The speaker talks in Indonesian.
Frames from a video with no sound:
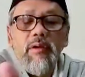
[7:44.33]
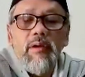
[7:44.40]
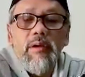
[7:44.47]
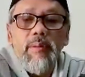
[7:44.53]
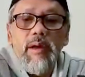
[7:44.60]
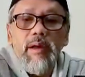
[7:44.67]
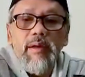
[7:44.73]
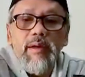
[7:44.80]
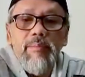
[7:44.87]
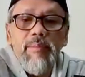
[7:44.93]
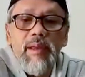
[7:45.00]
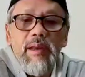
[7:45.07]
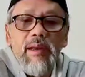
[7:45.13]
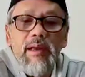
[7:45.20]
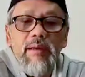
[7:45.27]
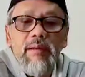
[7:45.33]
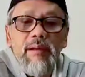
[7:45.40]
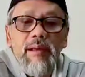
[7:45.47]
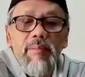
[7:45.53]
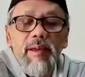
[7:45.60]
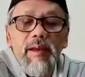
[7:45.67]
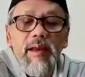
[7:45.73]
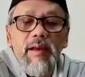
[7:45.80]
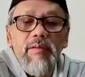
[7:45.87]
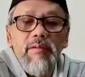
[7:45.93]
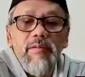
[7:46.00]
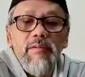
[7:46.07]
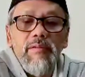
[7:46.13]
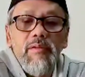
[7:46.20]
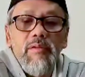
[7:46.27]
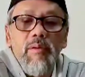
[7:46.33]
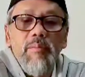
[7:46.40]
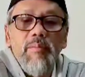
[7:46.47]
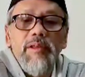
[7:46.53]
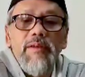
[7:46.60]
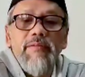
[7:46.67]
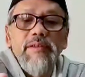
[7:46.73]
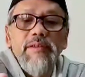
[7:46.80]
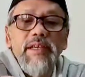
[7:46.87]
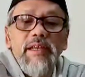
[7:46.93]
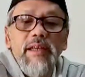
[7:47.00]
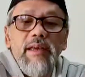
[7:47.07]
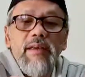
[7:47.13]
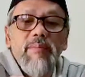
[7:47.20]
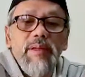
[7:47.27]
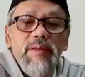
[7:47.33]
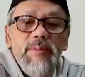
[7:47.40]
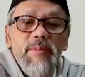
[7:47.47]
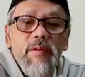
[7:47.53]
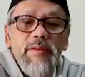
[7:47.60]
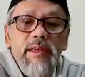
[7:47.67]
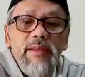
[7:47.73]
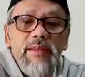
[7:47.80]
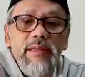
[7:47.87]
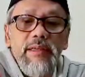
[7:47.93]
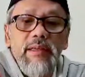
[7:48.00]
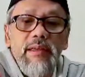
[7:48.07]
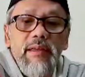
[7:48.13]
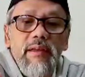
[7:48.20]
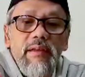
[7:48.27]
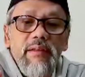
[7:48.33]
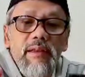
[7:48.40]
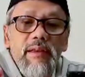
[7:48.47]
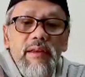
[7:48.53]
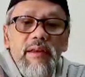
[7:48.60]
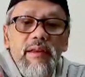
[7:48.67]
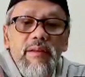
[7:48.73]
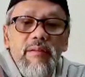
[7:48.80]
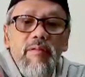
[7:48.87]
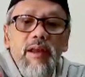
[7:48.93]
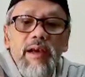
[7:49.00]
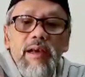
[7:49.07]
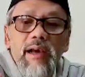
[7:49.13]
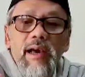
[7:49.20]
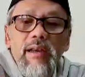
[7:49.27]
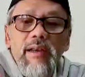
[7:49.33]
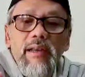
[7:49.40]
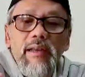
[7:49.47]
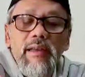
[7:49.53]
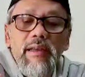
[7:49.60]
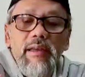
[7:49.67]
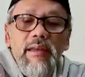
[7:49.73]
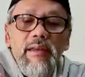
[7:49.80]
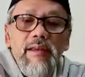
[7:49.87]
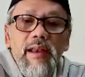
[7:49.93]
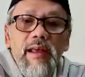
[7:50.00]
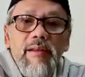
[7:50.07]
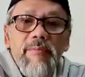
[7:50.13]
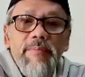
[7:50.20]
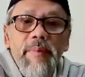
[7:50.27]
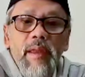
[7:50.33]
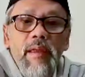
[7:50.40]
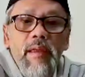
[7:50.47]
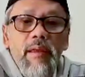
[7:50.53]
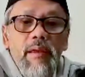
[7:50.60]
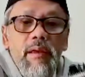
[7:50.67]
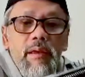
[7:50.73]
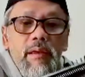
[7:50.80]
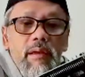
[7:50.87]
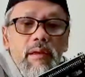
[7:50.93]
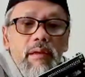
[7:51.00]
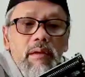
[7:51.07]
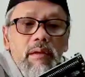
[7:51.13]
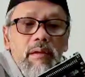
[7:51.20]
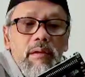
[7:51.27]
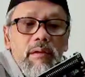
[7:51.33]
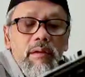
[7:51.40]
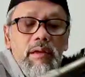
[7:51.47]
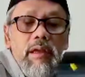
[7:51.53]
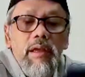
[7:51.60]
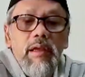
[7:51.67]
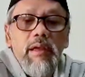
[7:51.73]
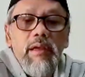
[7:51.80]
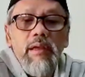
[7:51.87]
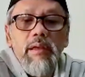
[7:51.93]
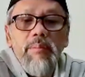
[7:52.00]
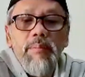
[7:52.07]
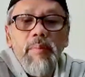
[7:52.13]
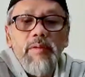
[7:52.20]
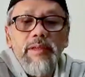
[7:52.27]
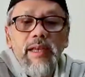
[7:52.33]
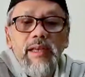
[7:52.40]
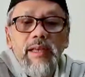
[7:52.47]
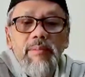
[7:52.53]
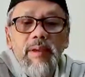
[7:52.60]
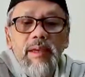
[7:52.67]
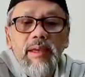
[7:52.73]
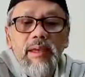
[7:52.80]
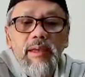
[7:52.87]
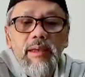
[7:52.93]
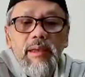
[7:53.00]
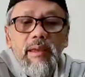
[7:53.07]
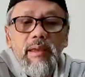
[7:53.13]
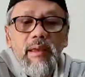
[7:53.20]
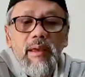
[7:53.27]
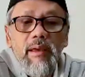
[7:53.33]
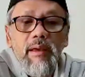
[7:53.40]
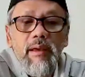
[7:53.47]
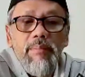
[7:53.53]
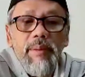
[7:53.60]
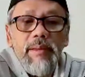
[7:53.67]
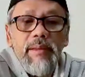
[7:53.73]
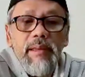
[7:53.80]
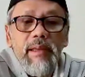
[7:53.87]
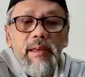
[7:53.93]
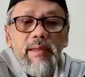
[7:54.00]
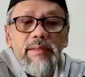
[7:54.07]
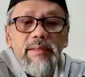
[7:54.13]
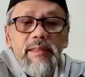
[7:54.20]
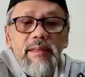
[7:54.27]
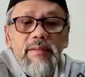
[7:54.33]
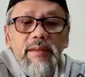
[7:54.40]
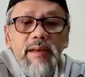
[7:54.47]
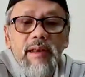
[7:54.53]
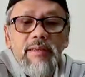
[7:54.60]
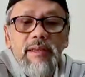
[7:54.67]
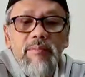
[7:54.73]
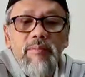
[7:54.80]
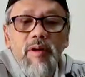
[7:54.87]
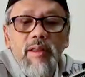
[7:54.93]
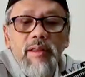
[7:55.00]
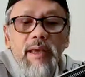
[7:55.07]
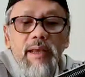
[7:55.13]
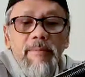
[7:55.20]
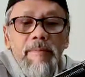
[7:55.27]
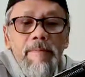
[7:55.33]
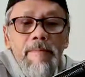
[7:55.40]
kamera kamera untuk computer vision ya image processing. Jadi ini digunakan di jalan. Di perusahaan kami di eh, PT Riset Kecerdasan Buatan